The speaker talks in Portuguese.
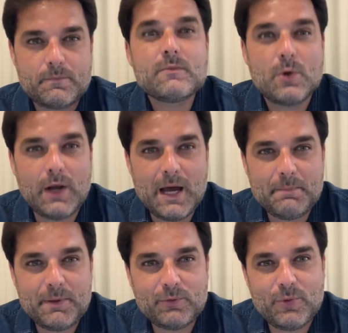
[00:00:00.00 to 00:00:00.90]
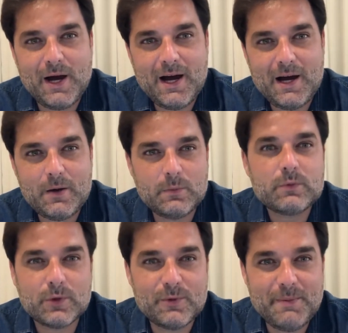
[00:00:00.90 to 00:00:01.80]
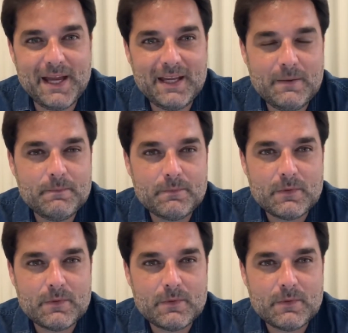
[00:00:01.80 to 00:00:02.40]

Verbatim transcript: Olá pessoal, tudo bem?